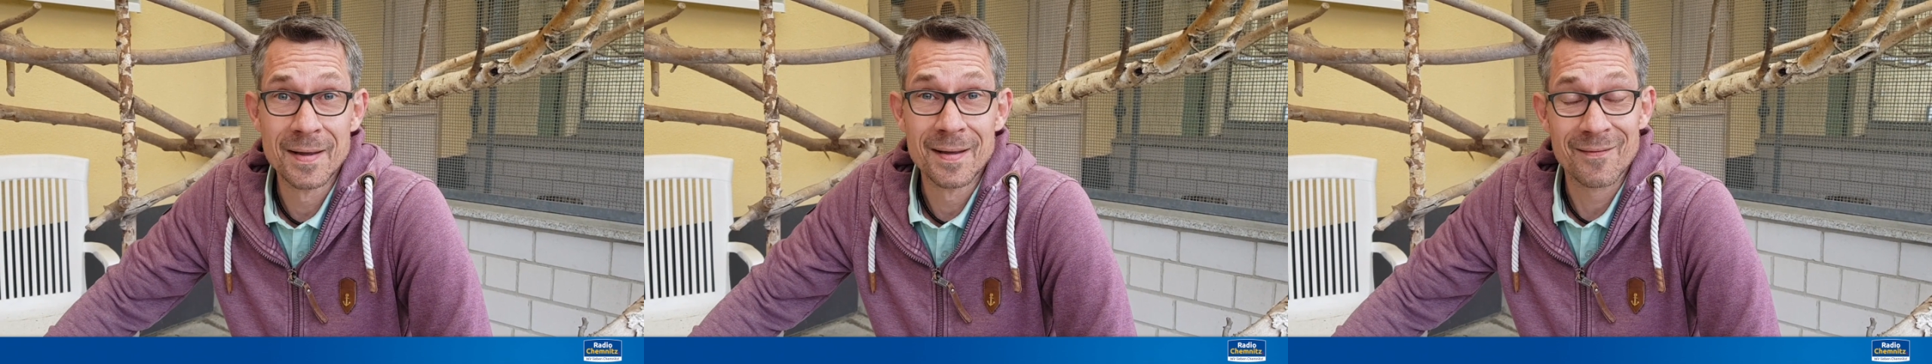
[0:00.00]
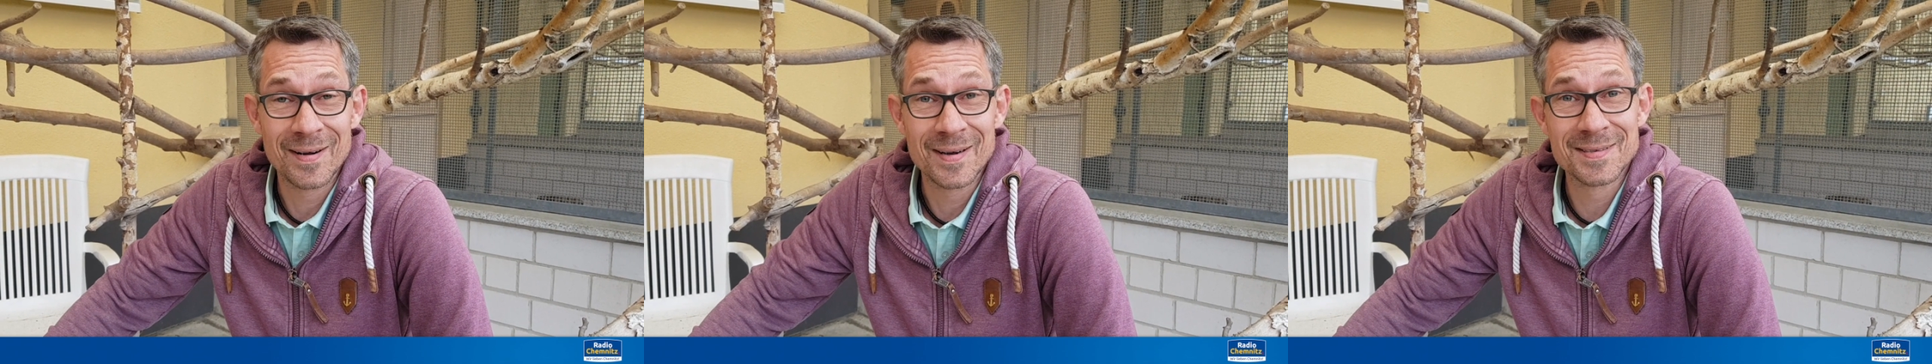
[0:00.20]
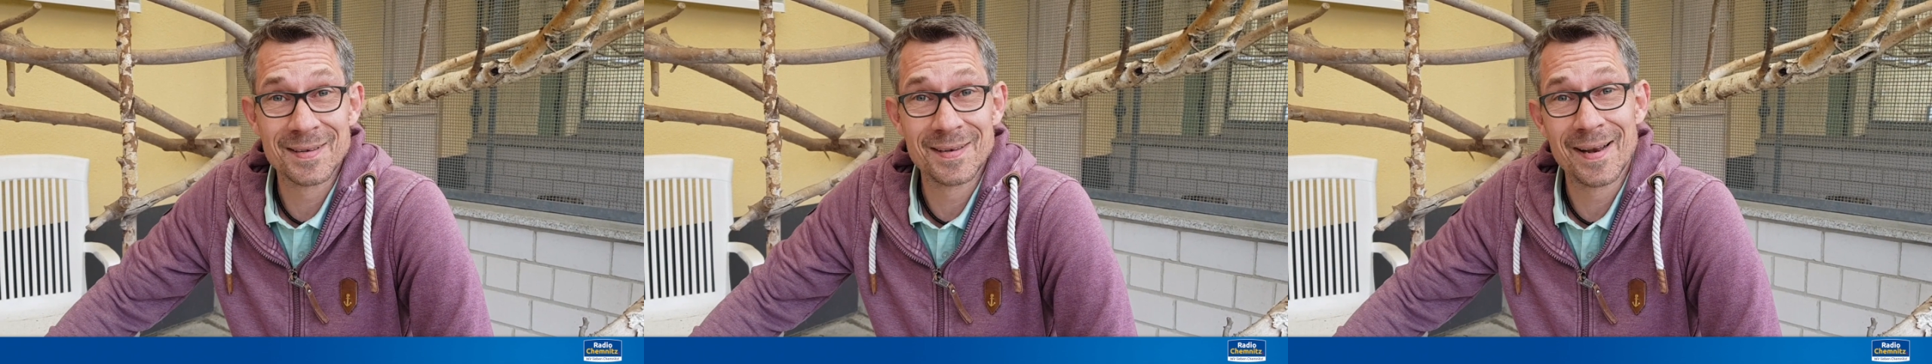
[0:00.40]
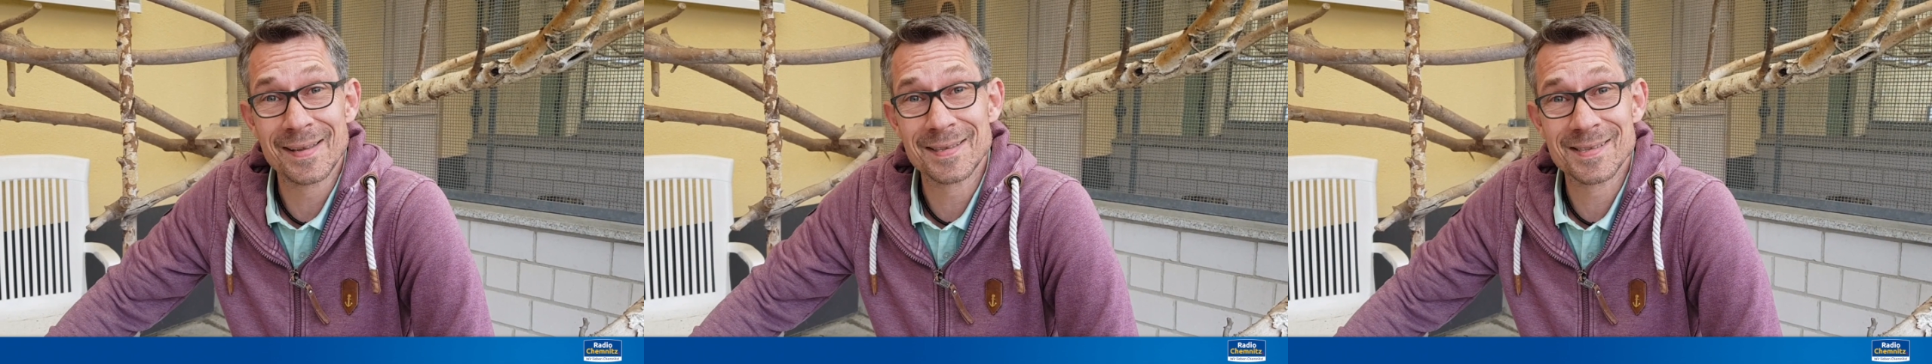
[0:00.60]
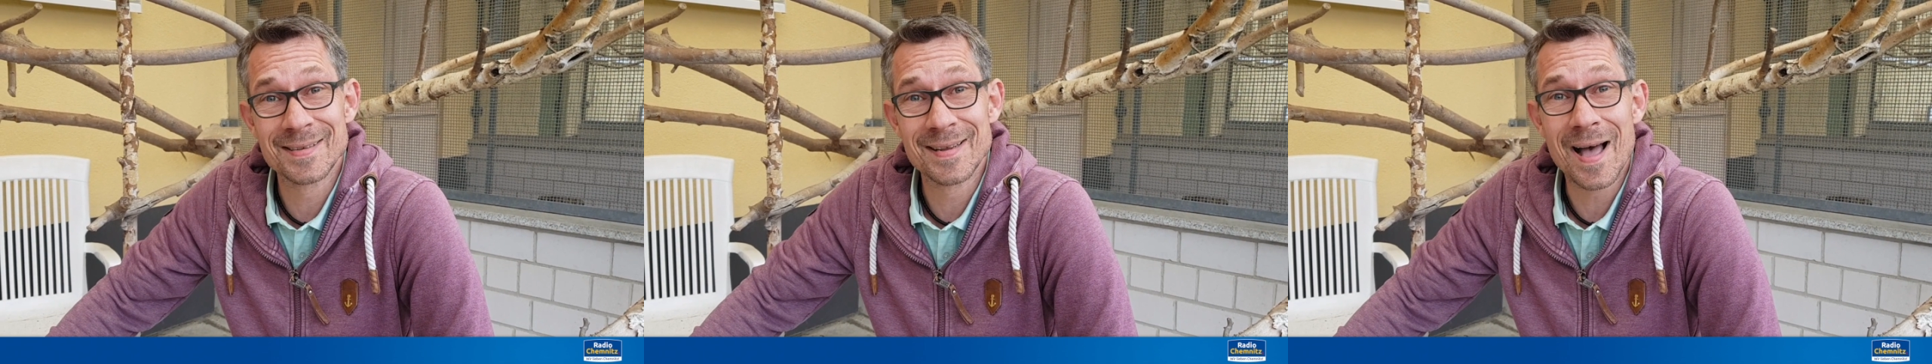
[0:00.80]
weil sie die
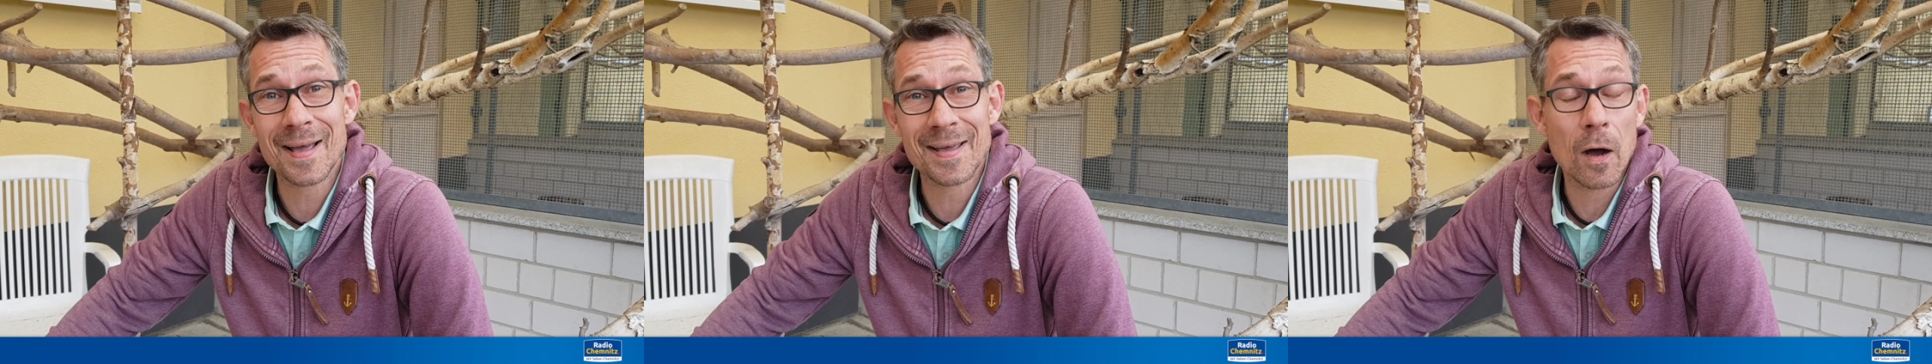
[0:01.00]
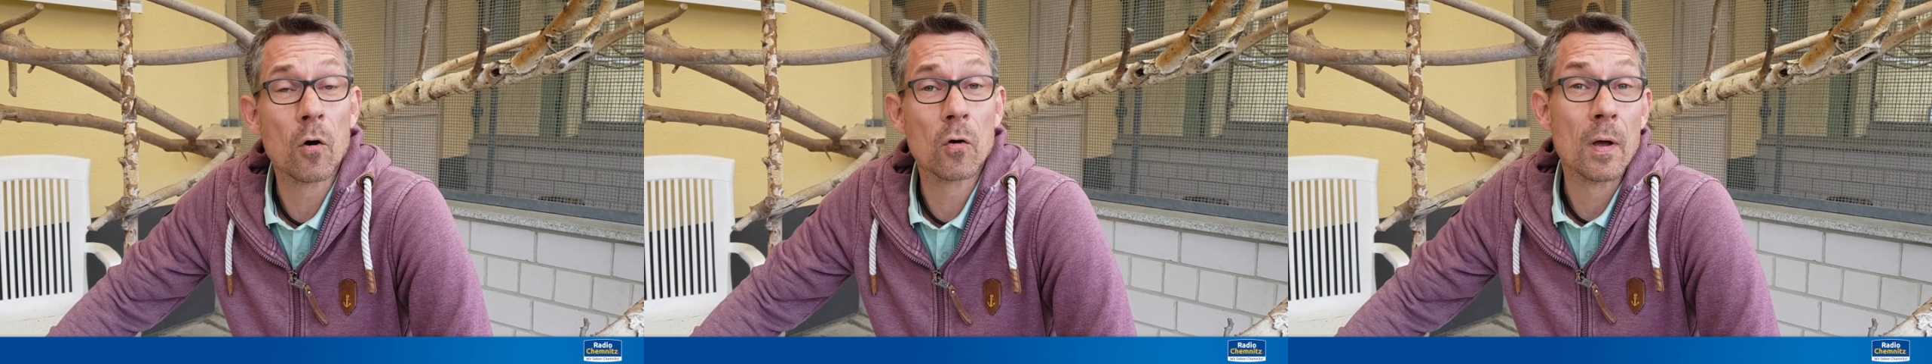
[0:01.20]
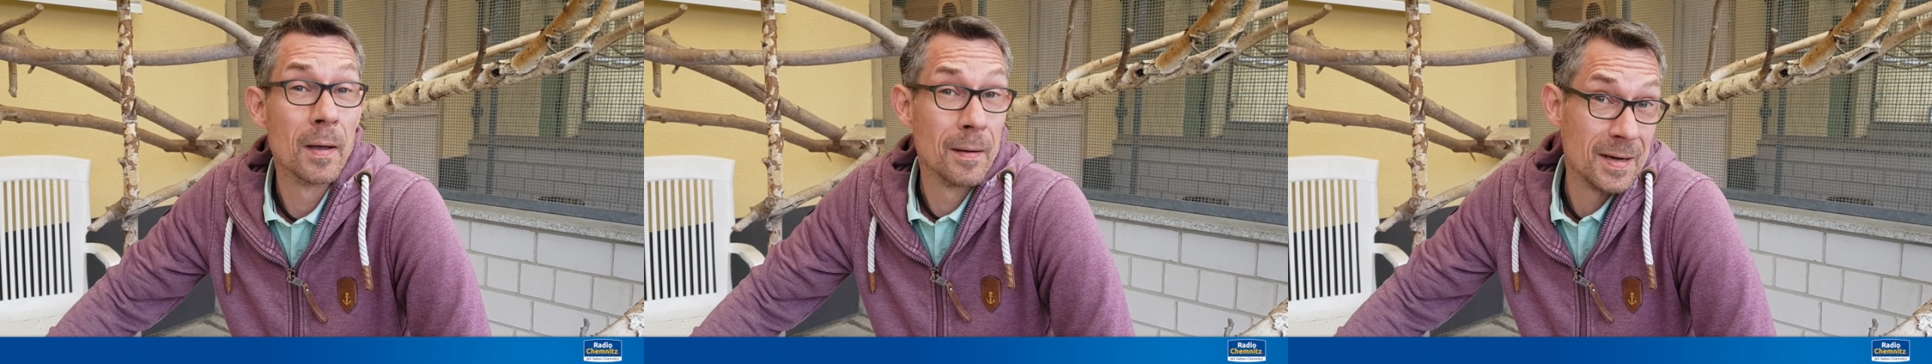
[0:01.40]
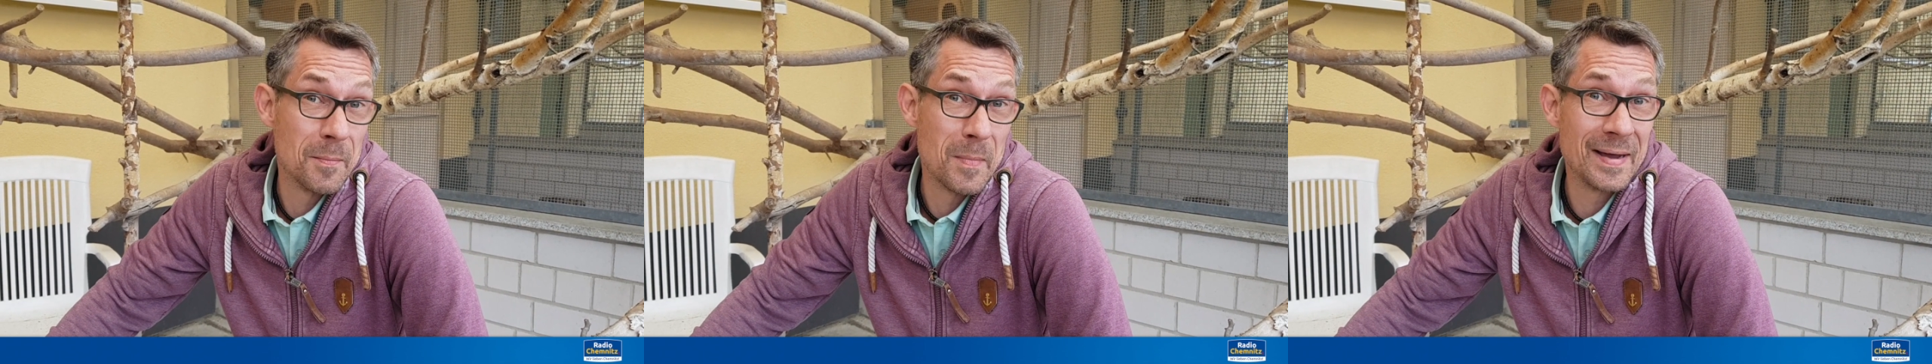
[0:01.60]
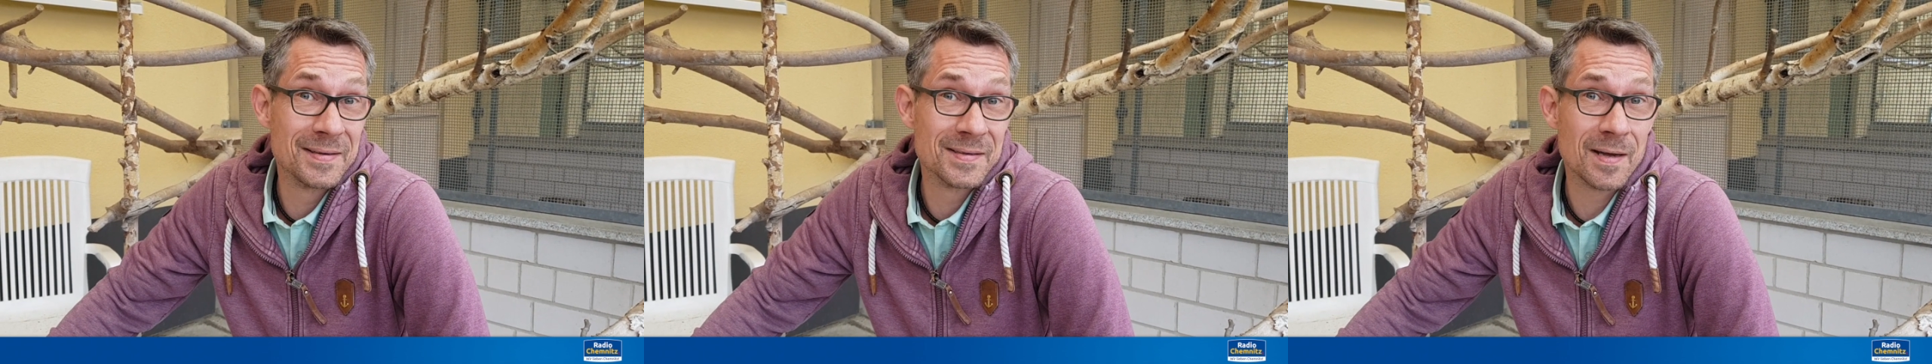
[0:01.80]
letzten Jahre ja auch
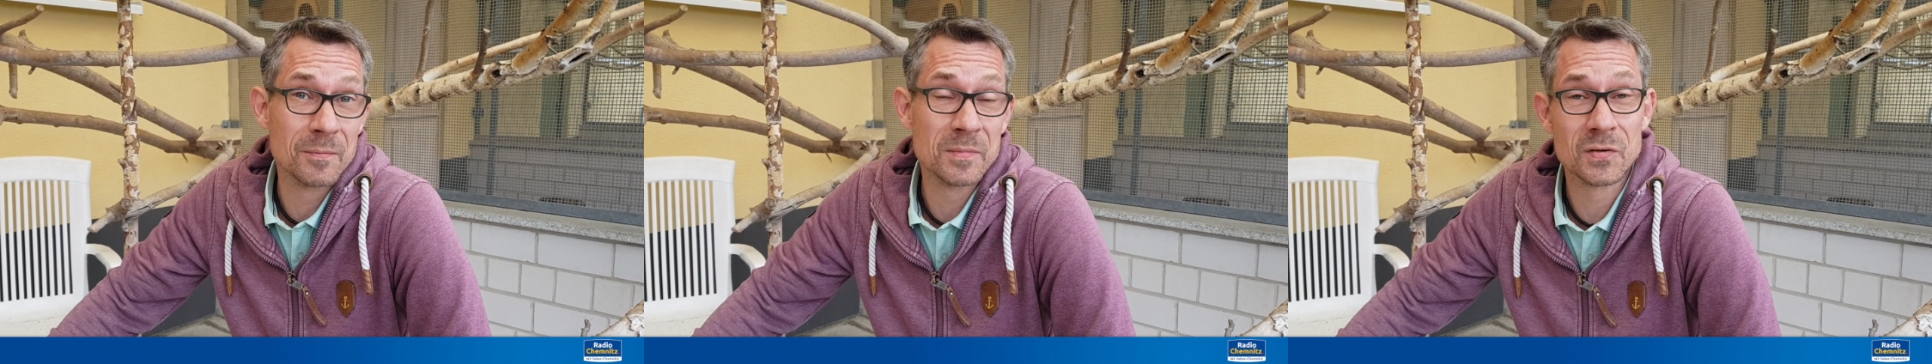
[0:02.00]
gemeinsam